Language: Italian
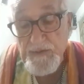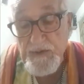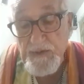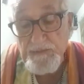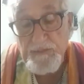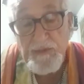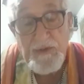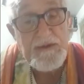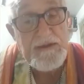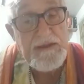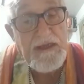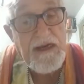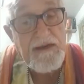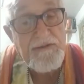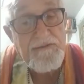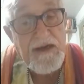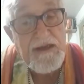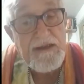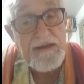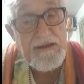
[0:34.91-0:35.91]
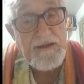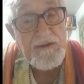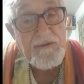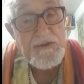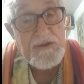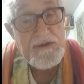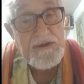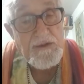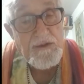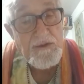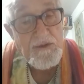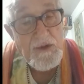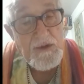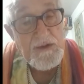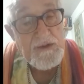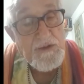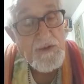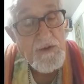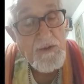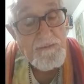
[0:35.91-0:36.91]
di portare avanti questo
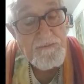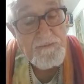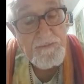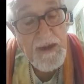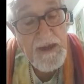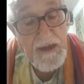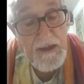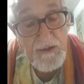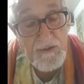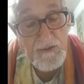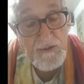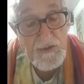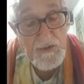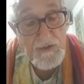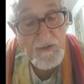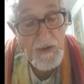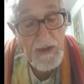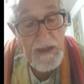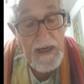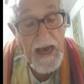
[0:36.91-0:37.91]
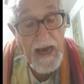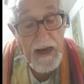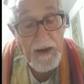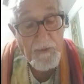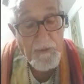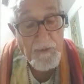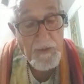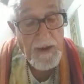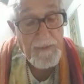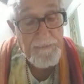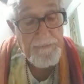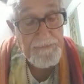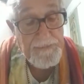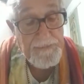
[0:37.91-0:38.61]
nostro impegno sull'acqua.